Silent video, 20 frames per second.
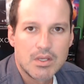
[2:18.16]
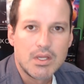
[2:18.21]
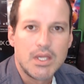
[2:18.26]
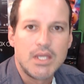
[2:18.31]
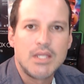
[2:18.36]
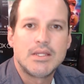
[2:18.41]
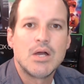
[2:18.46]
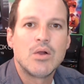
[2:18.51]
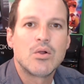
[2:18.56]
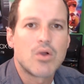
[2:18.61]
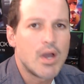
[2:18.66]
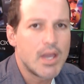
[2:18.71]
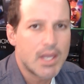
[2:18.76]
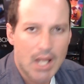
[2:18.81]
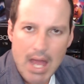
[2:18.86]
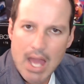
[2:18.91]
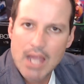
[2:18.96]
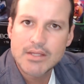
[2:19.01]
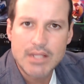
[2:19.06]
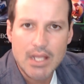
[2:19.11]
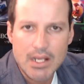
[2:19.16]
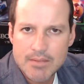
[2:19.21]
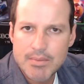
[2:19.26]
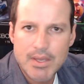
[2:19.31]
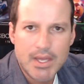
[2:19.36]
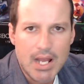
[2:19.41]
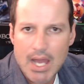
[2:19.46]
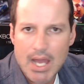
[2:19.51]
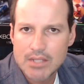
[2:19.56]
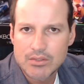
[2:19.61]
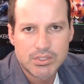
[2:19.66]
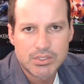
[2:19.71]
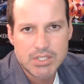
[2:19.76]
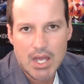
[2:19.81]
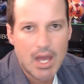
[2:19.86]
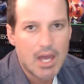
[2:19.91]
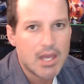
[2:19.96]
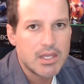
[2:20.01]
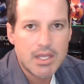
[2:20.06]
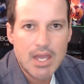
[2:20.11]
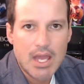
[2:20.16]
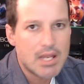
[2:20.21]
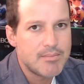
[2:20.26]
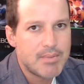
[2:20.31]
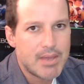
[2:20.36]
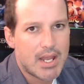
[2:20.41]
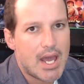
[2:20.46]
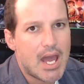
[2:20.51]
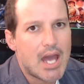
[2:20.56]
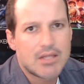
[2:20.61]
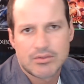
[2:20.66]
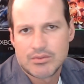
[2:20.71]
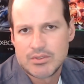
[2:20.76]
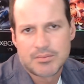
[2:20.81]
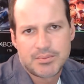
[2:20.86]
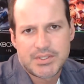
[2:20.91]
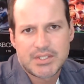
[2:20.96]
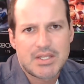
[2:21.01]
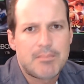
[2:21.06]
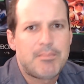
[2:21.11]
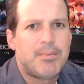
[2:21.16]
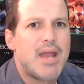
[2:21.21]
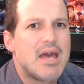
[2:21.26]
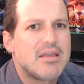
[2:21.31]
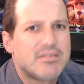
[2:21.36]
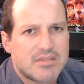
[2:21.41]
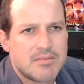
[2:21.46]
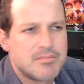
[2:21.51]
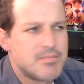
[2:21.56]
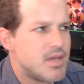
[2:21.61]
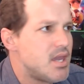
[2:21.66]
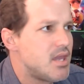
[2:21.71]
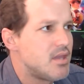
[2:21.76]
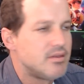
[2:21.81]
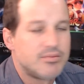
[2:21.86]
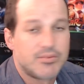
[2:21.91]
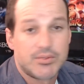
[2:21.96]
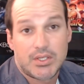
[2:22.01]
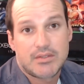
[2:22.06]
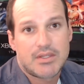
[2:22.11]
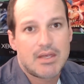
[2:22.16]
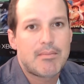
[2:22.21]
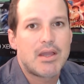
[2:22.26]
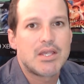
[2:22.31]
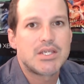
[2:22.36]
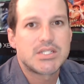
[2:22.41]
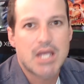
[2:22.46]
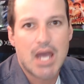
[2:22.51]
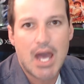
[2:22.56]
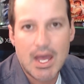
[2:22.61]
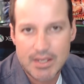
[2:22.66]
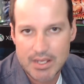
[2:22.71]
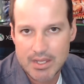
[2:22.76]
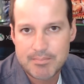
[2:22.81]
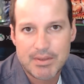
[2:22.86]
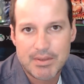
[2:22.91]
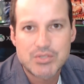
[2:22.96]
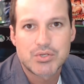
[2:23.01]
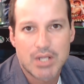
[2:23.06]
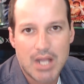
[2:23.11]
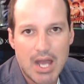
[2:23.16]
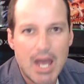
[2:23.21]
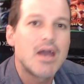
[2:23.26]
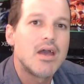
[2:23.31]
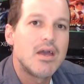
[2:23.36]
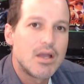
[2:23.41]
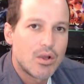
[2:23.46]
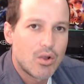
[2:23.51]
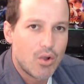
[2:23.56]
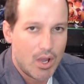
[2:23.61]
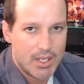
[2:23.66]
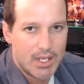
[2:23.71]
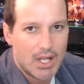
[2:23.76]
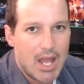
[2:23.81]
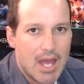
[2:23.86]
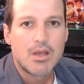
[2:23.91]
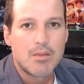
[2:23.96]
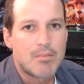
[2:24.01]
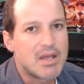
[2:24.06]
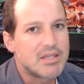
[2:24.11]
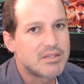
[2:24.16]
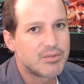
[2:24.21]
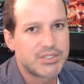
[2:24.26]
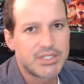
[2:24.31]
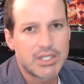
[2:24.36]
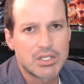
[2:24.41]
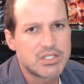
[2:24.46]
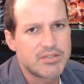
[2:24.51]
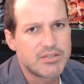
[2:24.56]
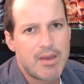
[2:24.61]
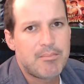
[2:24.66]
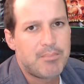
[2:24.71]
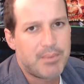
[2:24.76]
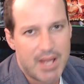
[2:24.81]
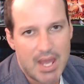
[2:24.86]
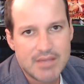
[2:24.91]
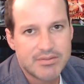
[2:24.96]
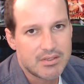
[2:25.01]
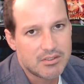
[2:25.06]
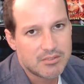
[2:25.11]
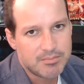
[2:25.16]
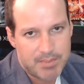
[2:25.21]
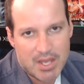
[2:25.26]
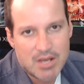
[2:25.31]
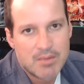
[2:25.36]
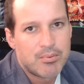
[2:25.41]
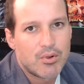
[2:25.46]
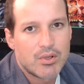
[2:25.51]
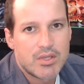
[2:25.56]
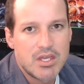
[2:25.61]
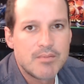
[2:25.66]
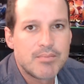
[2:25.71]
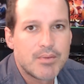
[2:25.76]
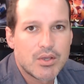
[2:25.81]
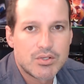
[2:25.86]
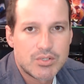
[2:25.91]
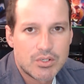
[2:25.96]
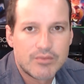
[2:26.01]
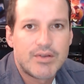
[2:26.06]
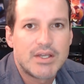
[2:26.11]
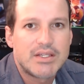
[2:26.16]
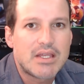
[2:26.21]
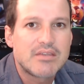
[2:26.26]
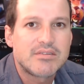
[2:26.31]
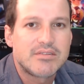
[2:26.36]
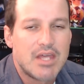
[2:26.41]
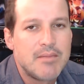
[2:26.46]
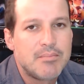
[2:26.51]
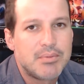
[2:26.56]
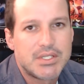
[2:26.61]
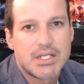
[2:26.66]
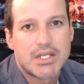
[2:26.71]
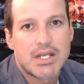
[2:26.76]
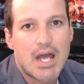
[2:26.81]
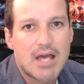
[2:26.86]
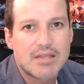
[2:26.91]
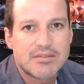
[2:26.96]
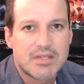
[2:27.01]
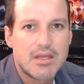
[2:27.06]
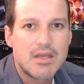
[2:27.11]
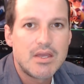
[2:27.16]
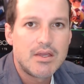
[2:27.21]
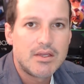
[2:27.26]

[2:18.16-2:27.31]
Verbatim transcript: Então corre lá que tá liberado já e é liberado, não precisa ter pressa também. Se você quiser baixar, né, para jogar, corre lá. Mas se você não tiver pressa, espera um pouquinho porque o jogo vai estar tá sempre de graça.